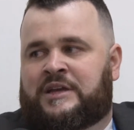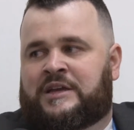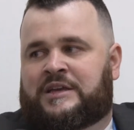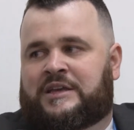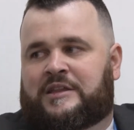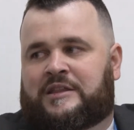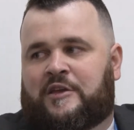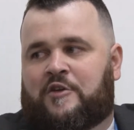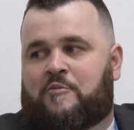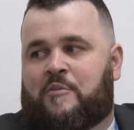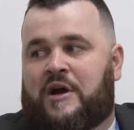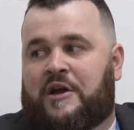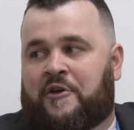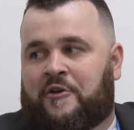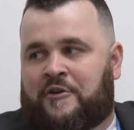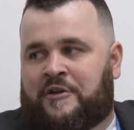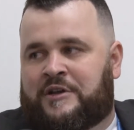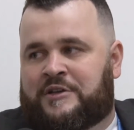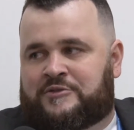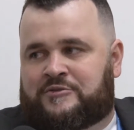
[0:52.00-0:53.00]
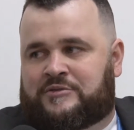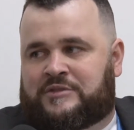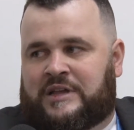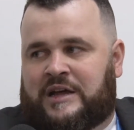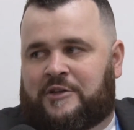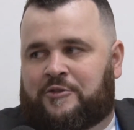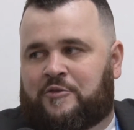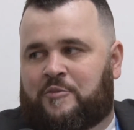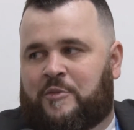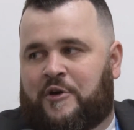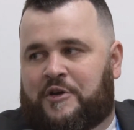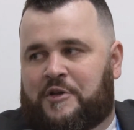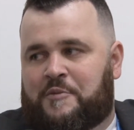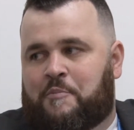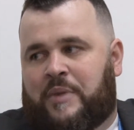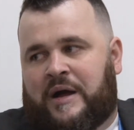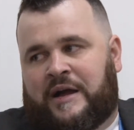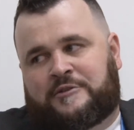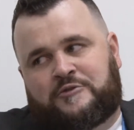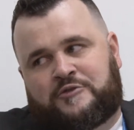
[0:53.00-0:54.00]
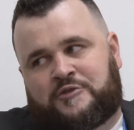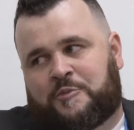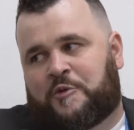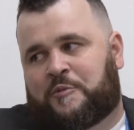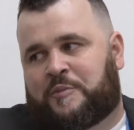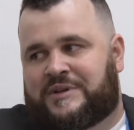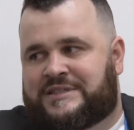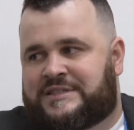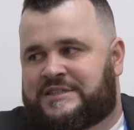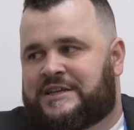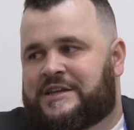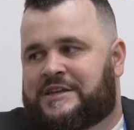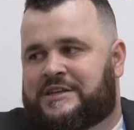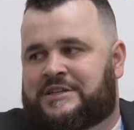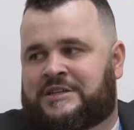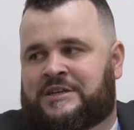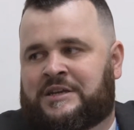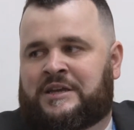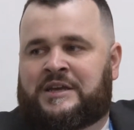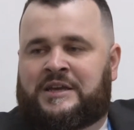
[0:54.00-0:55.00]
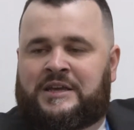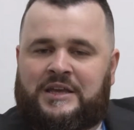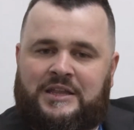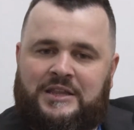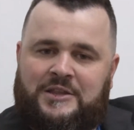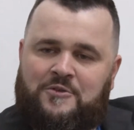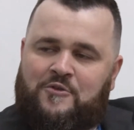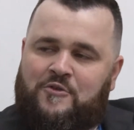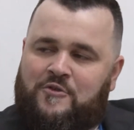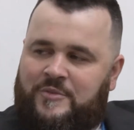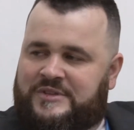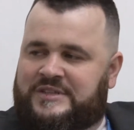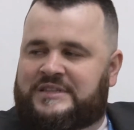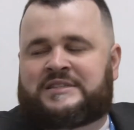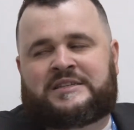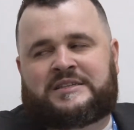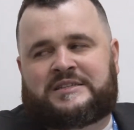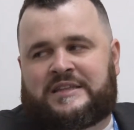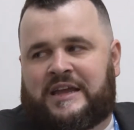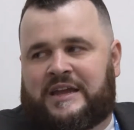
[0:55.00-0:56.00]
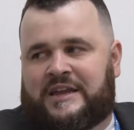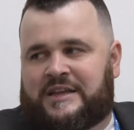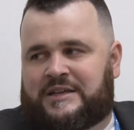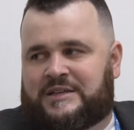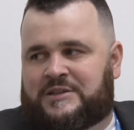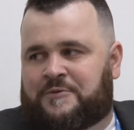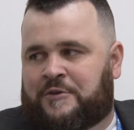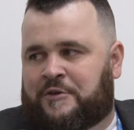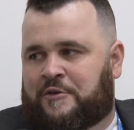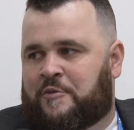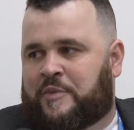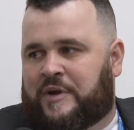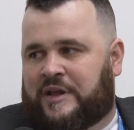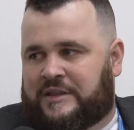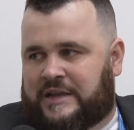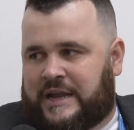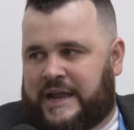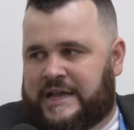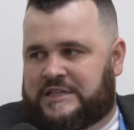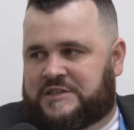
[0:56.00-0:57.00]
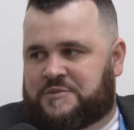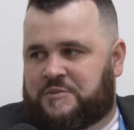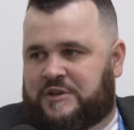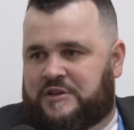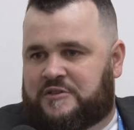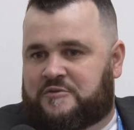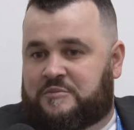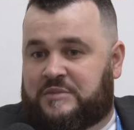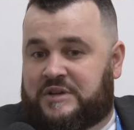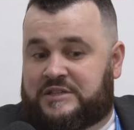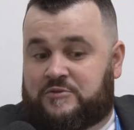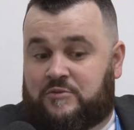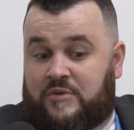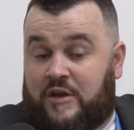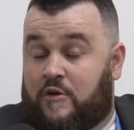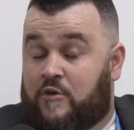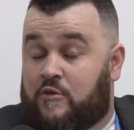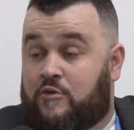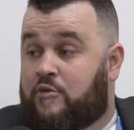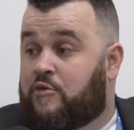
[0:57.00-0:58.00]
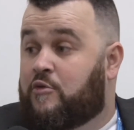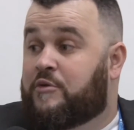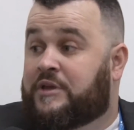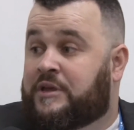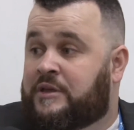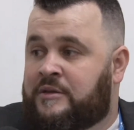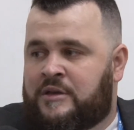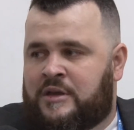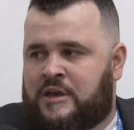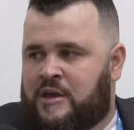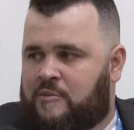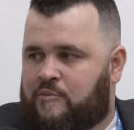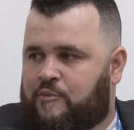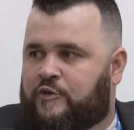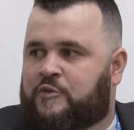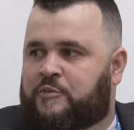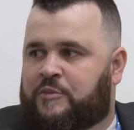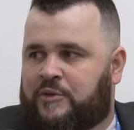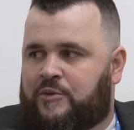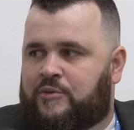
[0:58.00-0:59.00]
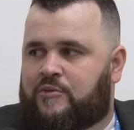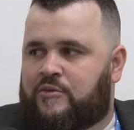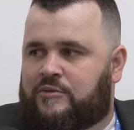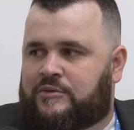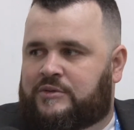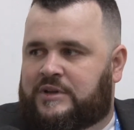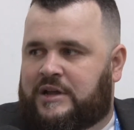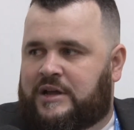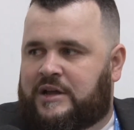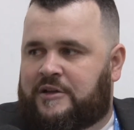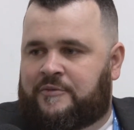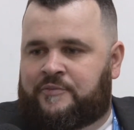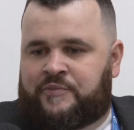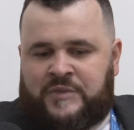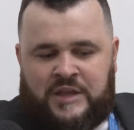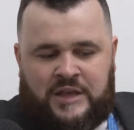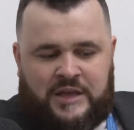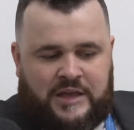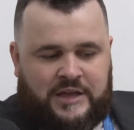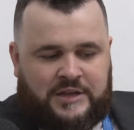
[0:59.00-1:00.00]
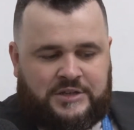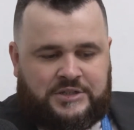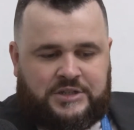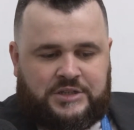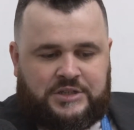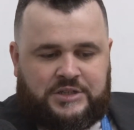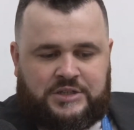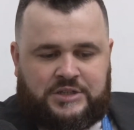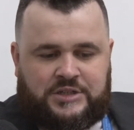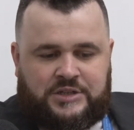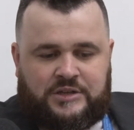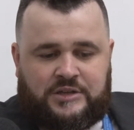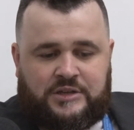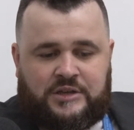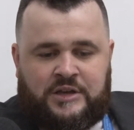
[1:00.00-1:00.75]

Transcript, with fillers: que tem o maior resultado e o maior impacto sobre o paciente. Então algumas dessas técnicas ficam para trás mesmo, mas não é algo ruim, muito pelo contrário, é a gente